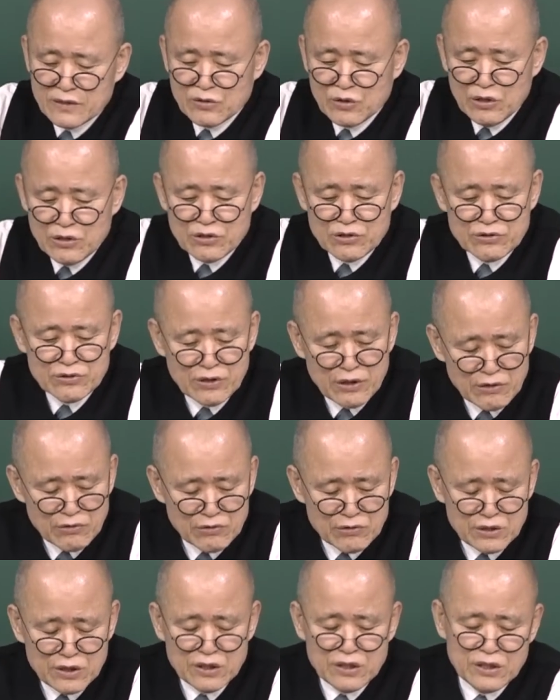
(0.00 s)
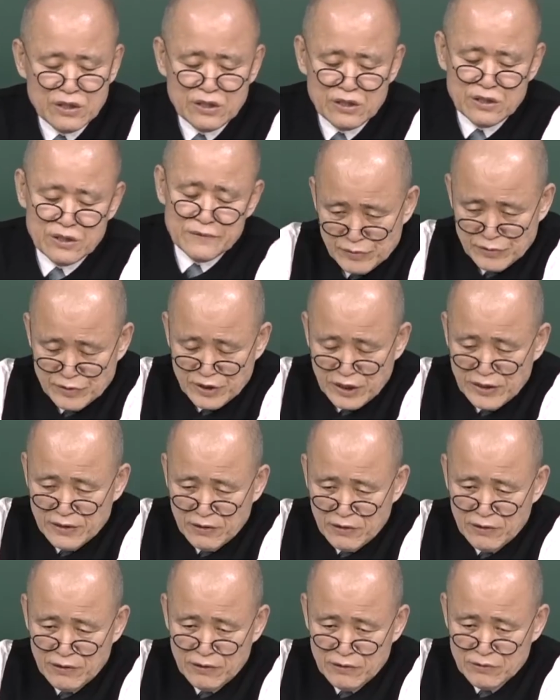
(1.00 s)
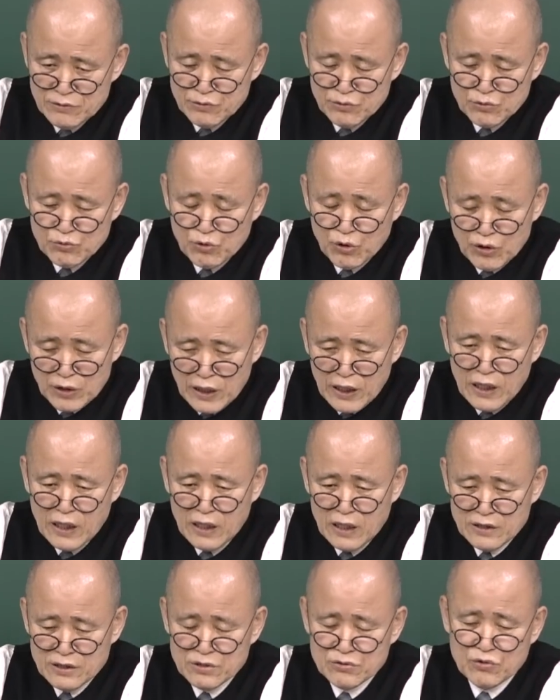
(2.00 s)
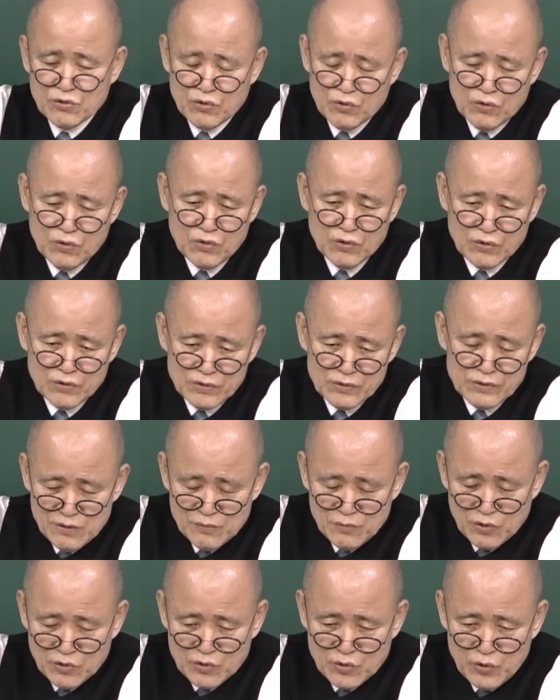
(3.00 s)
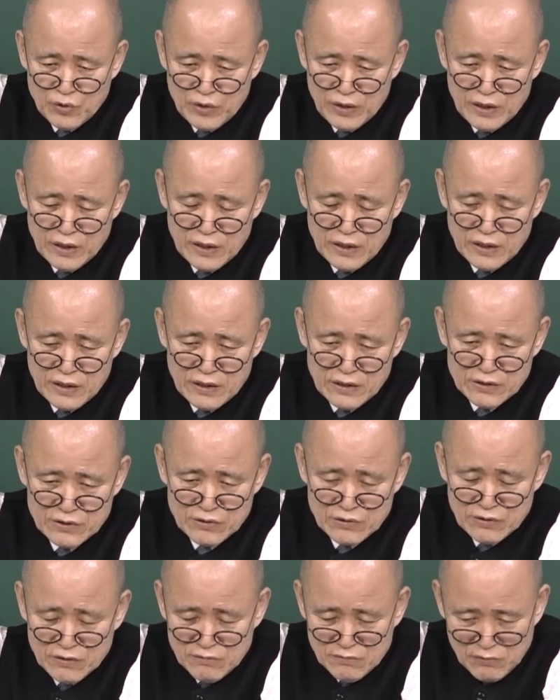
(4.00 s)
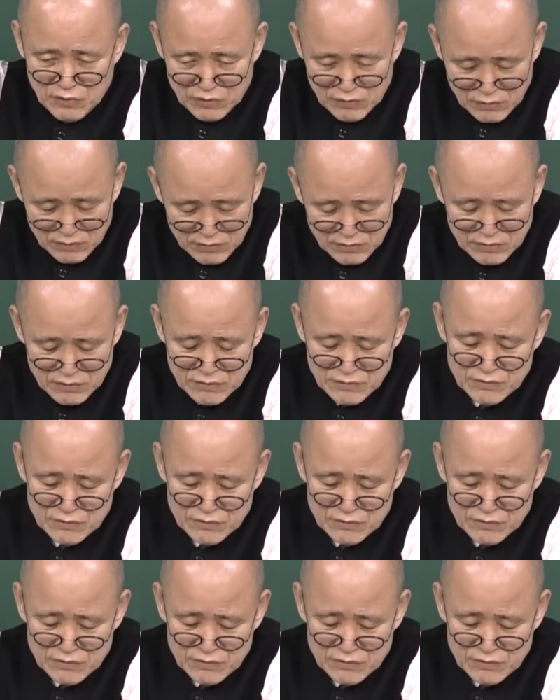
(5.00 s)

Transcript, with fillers: 될 수 있는 대로 이 채널도 권하시고 뭐 교회에서는 뭐